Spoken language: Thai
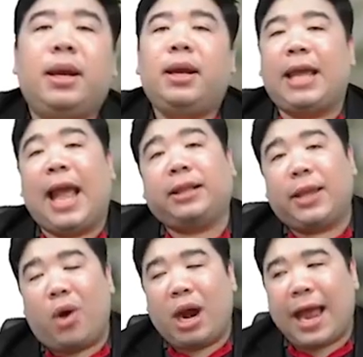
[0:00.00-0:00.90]
ในการ
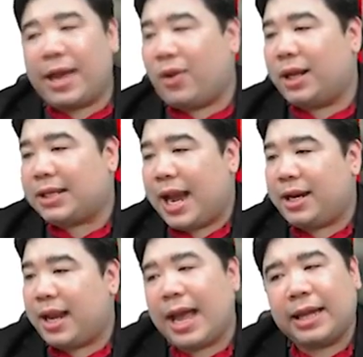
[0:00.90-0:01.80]
ติวออนไลน์ของอาจาร
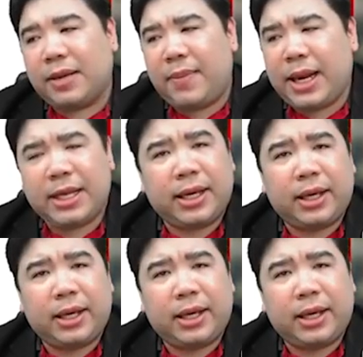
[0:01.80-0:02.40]
ย์เนี่ยอาจจะไม่ได้